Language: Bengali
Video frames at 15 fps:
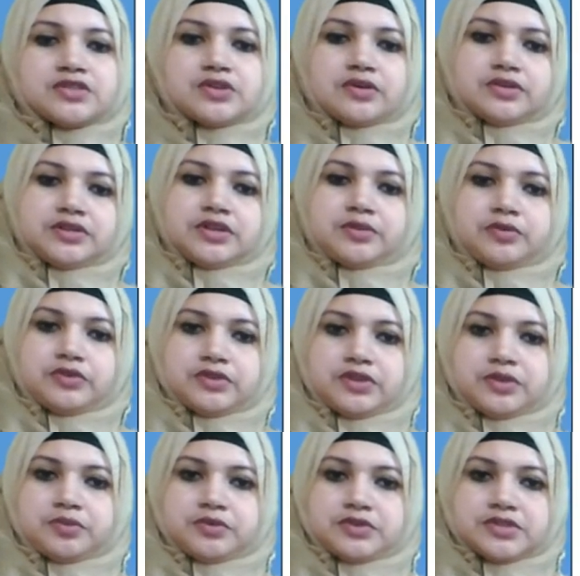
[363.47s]
যন্ত্রের
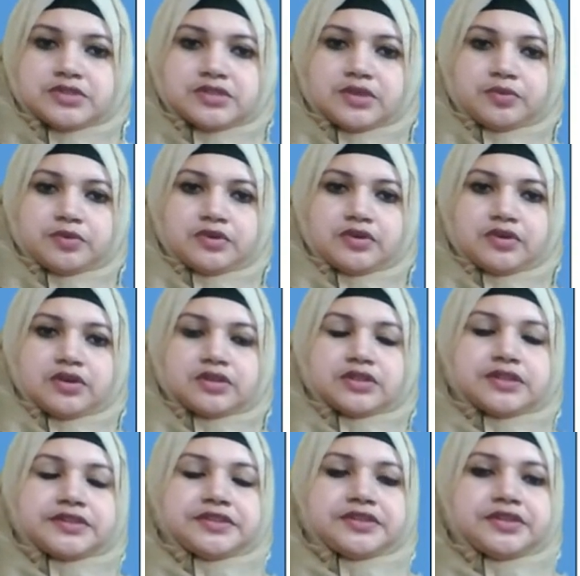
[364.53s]
মধ্যে প্রতিস্থাপন করা
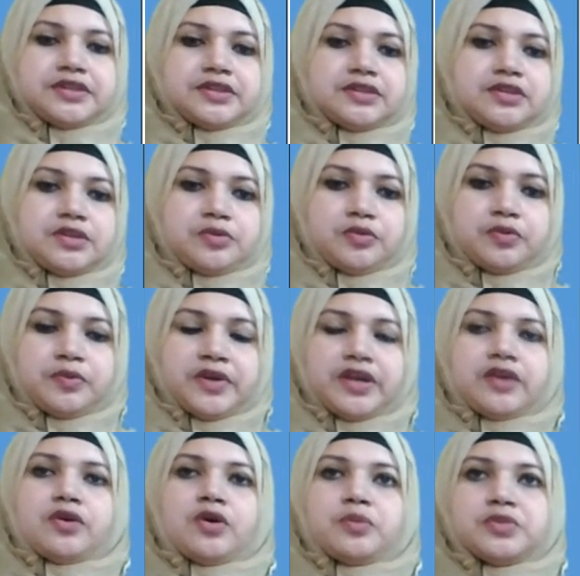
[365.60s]
অর্থাৎ কৃত্রিম
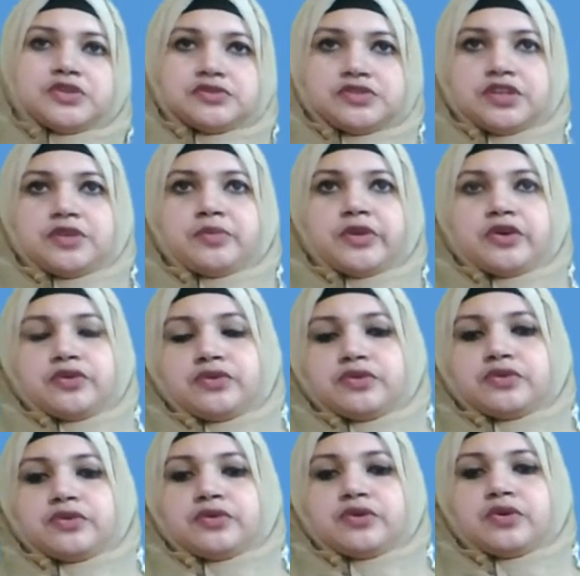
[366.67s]
উপায়ে কম্পিউটার বা অন্য
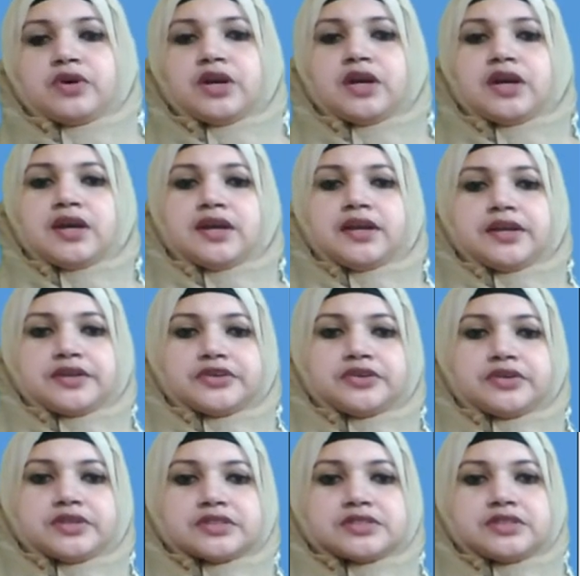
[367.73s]
কোনো
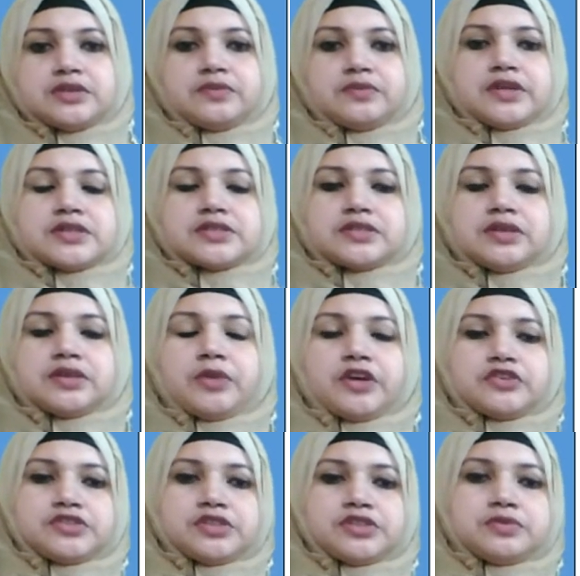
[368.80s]
ইলেকট্রনিক্স ডিভাইসে
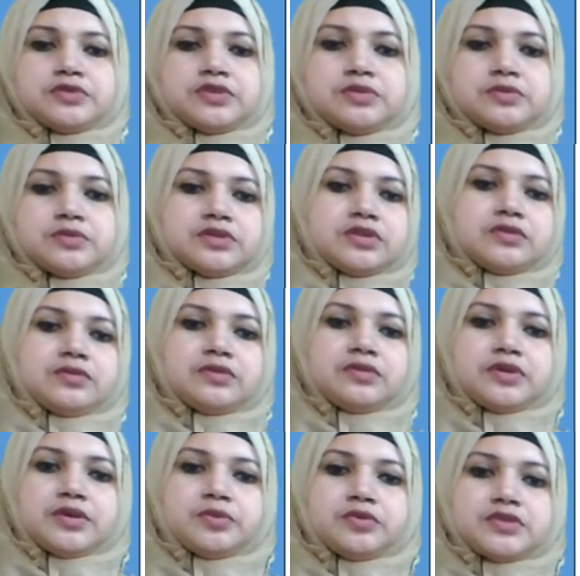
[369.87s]
মানুষের
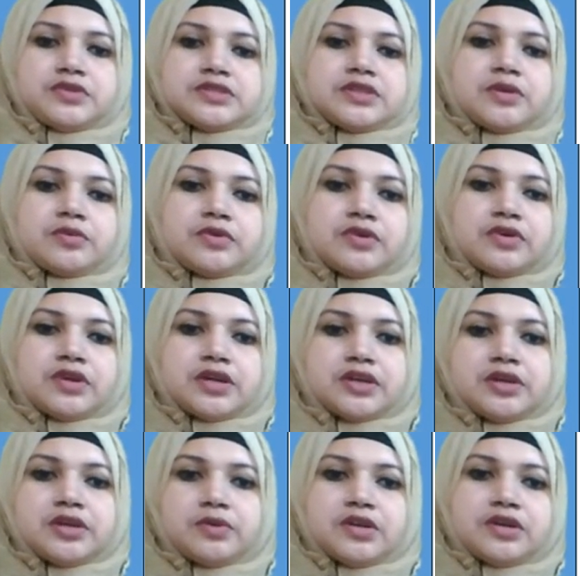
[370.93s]
বুদ্ধিমত্তাগুলোকে প্রতিস্থাপন
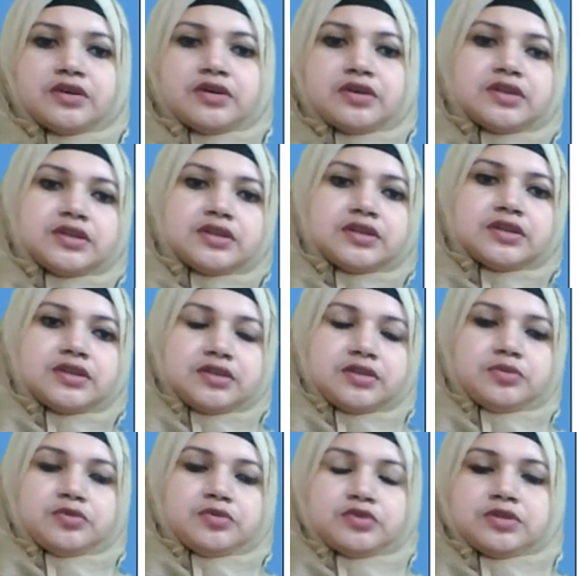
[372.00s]
করাকেই বলা হয় কি
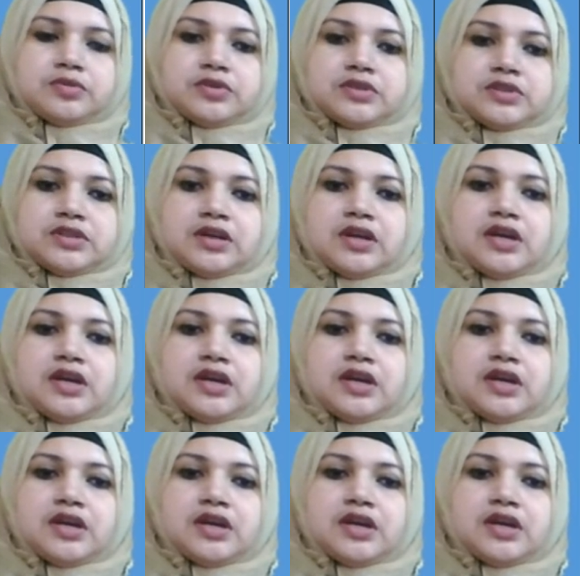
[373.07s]
কৃত্রিম বুদ্ধিমত্তা